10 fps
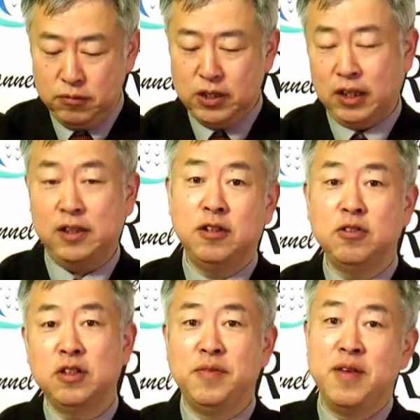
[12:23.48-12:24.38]
やってる
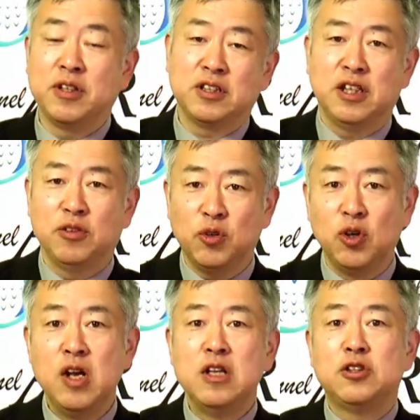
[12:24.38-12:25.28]
ように見えますけど
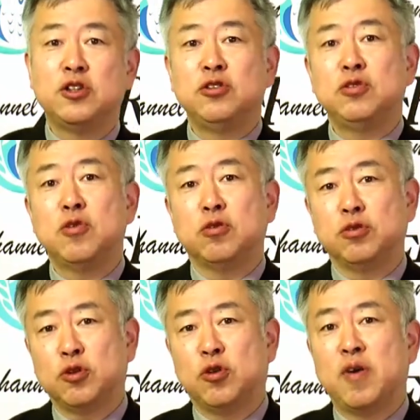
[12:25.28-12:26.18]
も、中国
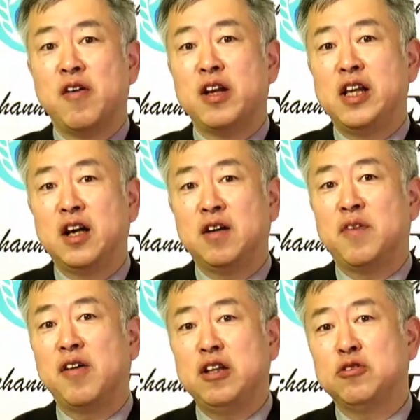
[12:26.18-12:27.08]
と周りが、
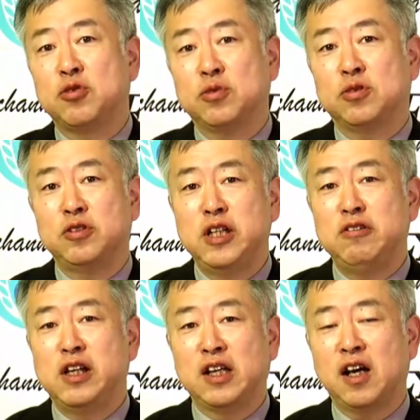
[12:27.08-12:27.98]
周りの
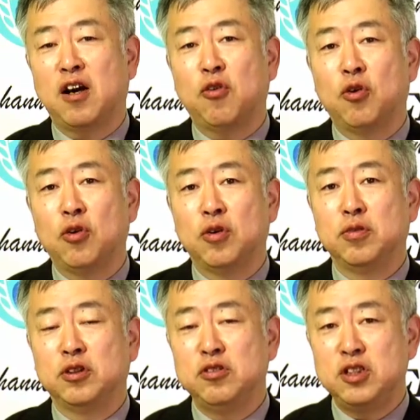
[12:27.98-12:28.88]
国々がなんか
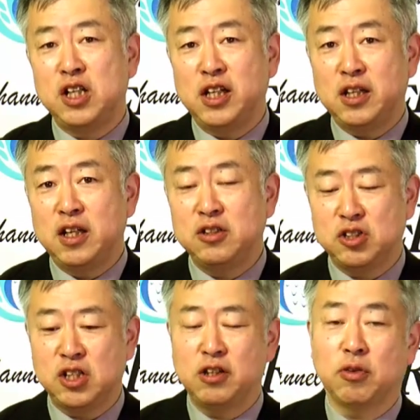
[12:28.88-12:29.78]
こう、軍事的に対立
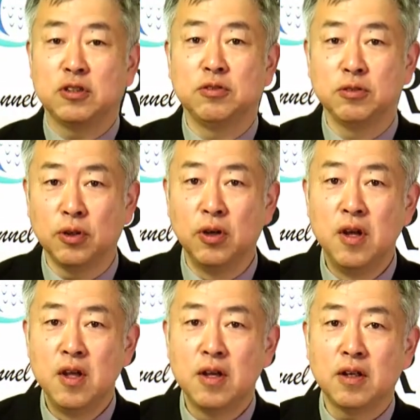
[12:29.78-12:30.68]
したりとかすると、
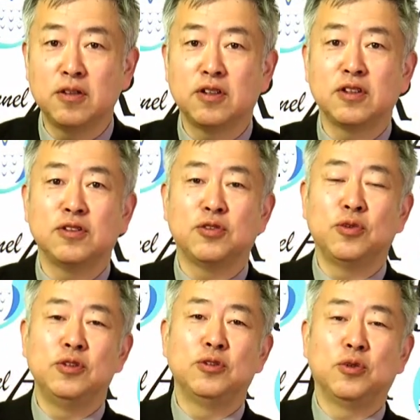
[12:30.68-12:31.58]
必ず
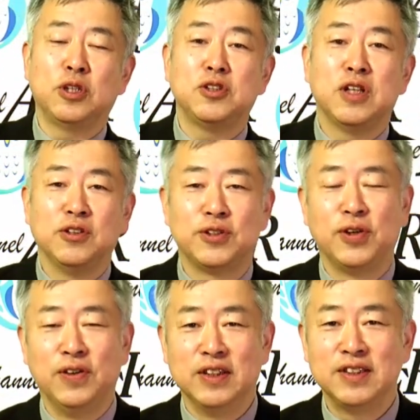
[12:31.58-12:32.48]
そういうお手伝いを
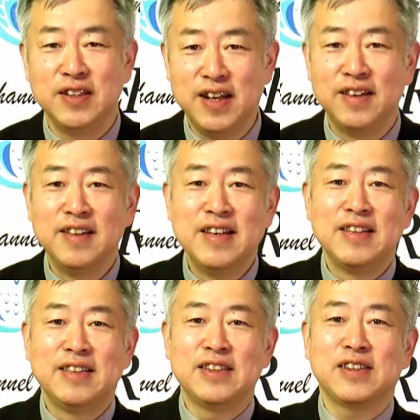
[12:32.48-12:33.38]
するんですね。
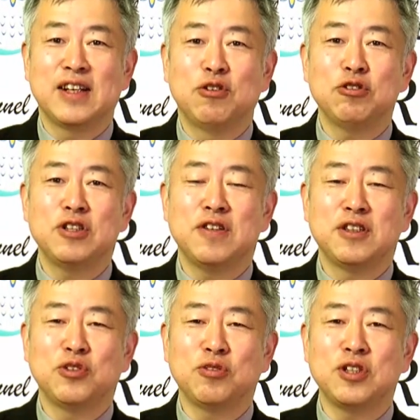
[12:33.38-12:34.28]
ですからロシア
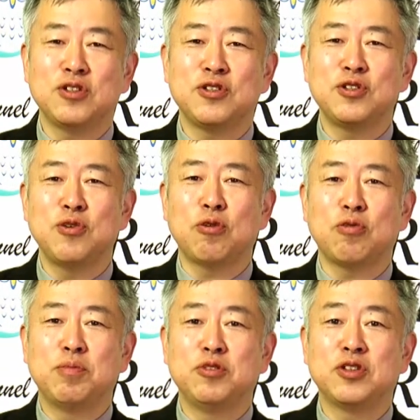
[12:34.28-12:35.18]
は直接中国
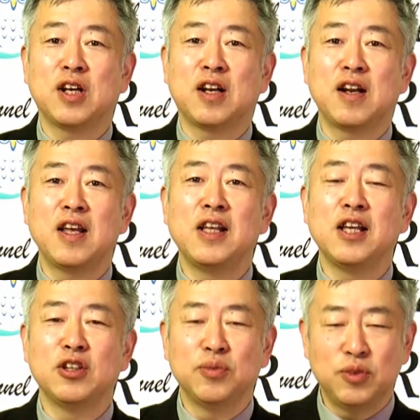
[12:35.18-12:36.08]
とはぶつからない
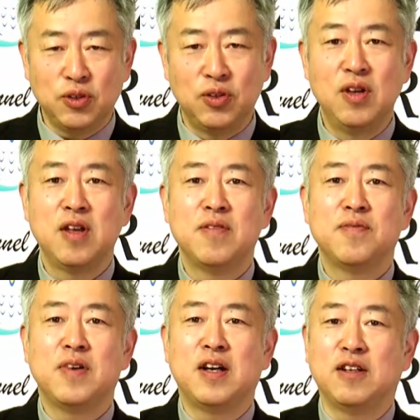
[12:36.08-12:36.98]
けども、
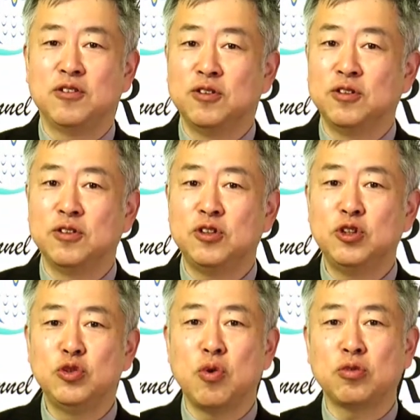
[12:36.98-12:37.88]
まあ、あの、
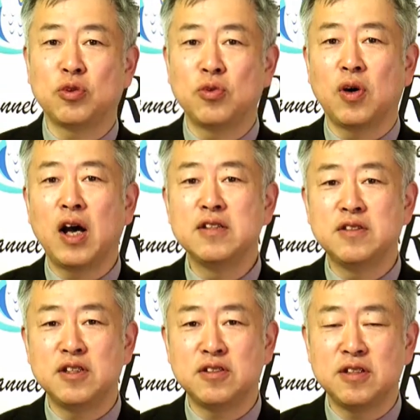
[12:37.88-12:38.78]
中国との間
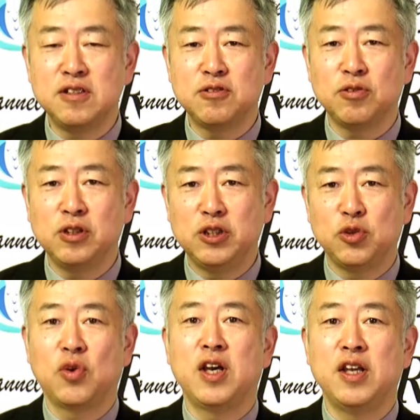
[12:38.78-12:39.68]
接戦争に
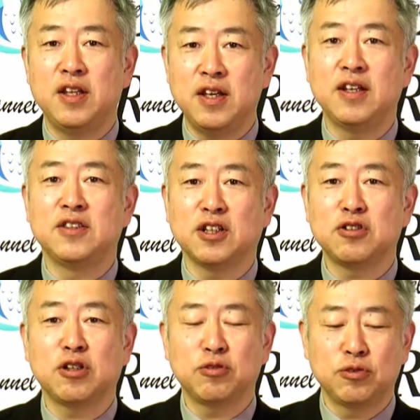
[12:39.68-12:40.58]
備えて、
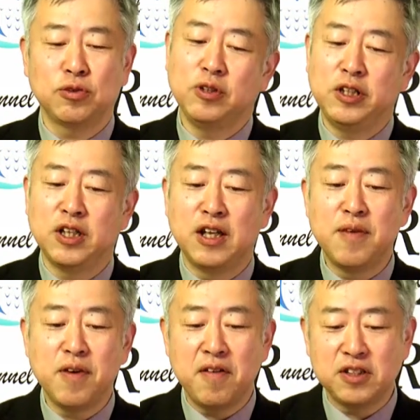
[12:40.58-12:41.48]
着々とそういった
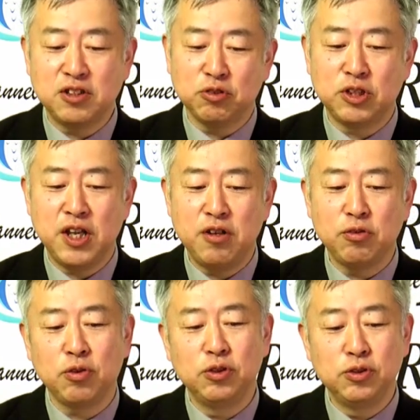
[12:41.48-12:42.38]
根回しをしてい
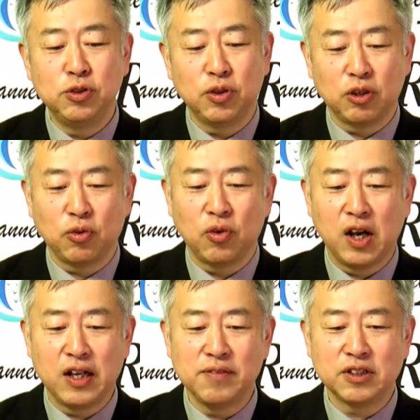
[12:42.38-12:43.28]
るというようなところ
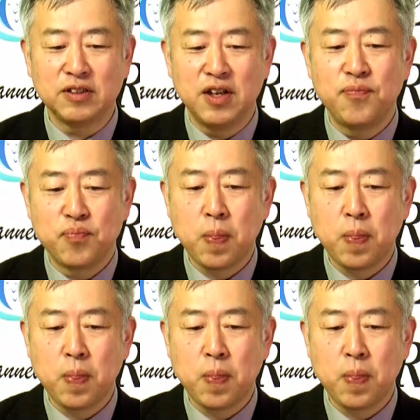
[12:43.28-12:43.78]
がありますね。